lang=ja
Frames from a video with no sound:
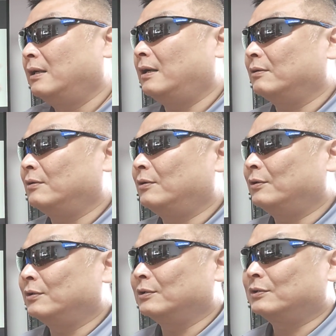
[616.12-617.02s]
あ
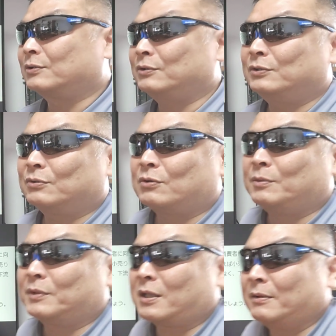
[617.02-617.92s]
のそういう動
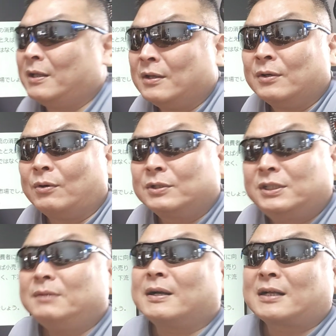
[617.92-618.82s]
きも出てお
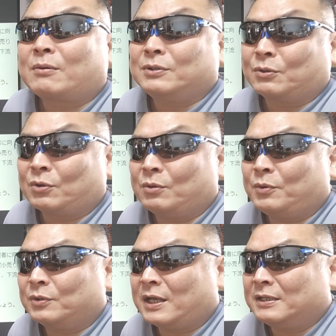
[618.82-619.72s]
じいは過去にこの
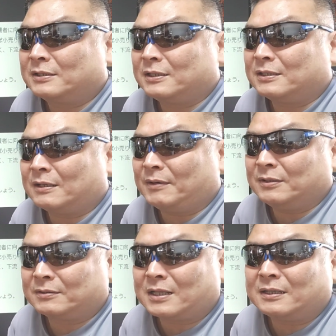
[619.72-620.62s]
問題については
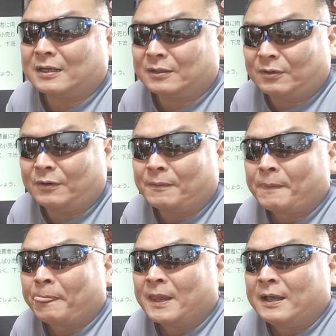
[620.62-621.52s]
言ったんだけど
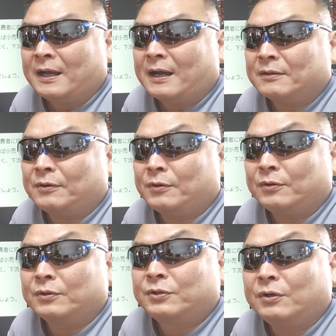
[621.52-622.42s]
あ
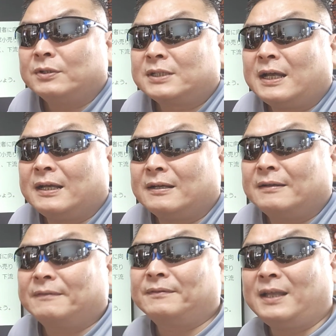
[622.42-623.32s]
の業者
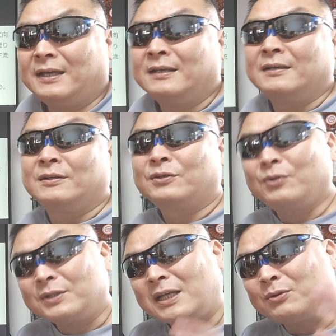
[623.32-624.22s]
ね
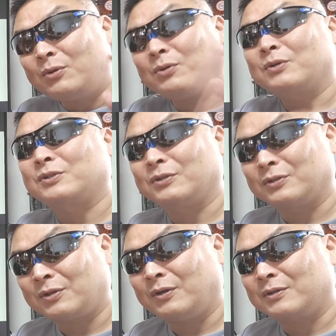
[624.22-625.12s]
業者登録す
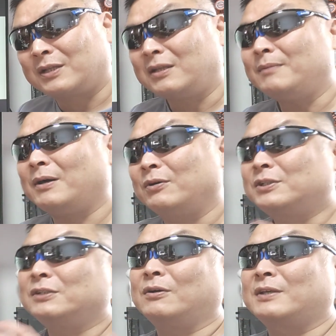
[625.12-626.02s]
ると例えばお
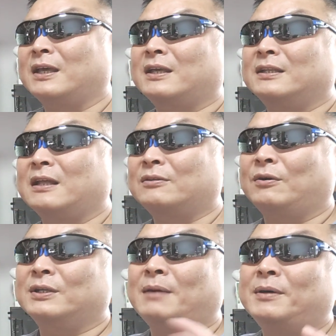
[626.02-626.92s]
じいの経験だ
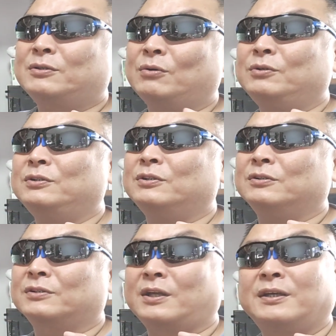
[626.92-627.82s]
とヤマト運
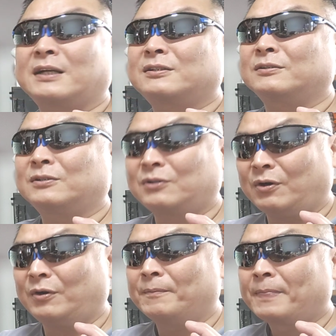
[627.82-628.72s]
輸を契約する
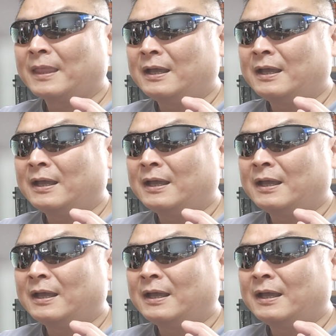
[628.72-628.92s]
と